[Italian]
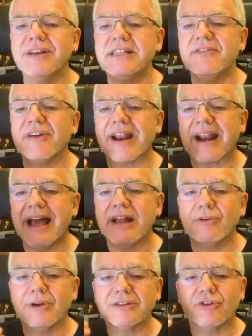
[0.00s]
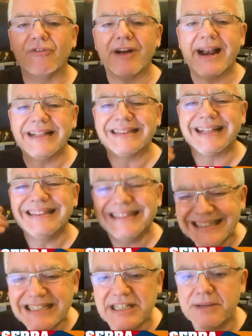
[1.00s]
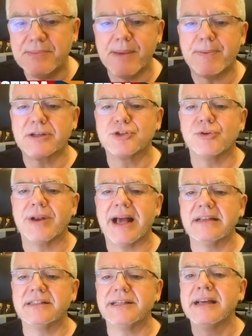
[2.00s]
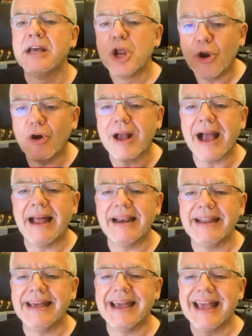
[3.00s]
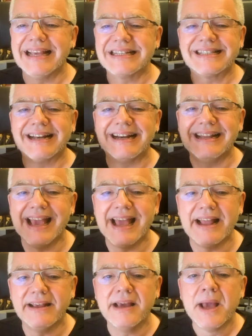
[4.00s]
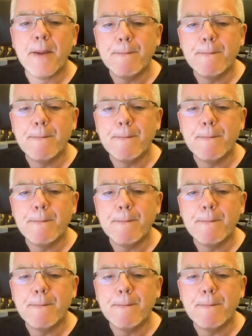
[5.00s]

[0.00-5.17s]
ci verranno a trovare tantissimi personaggi locali e stranieri,